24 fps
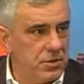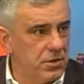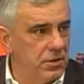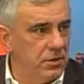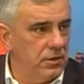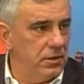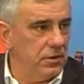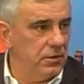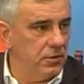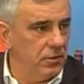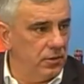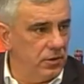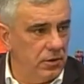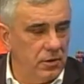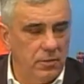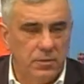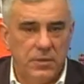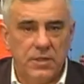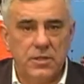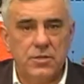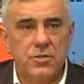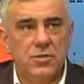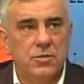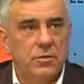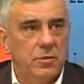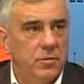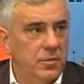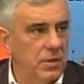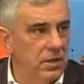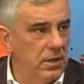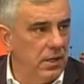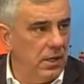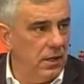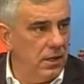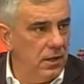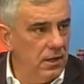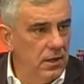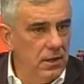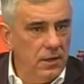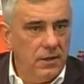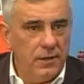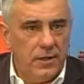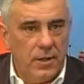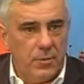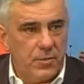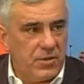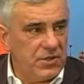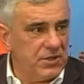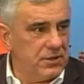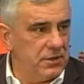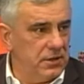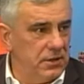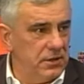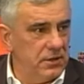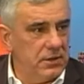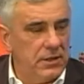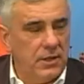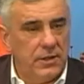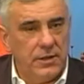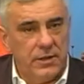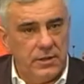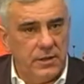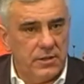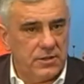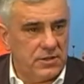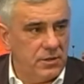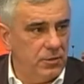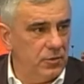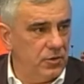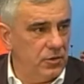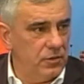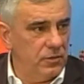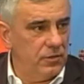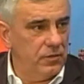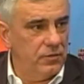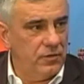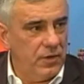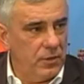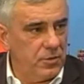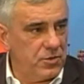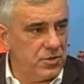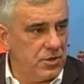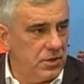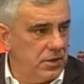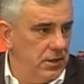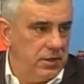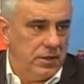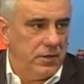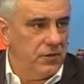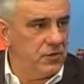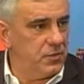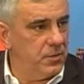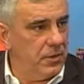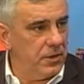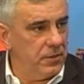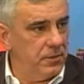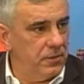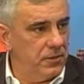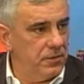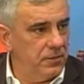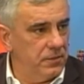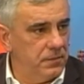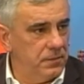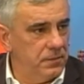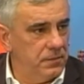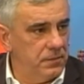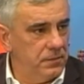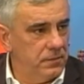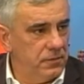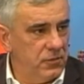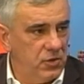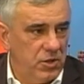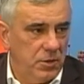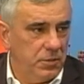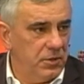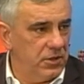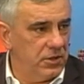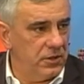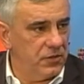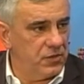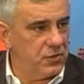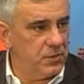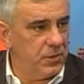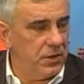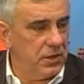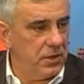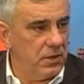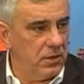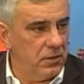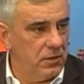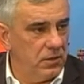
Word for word: kandydatury Romana Szyłymy, ja na prezydenta na następną Wałbrzycha nie wsparłem nie Jak będzie wspierał. pan w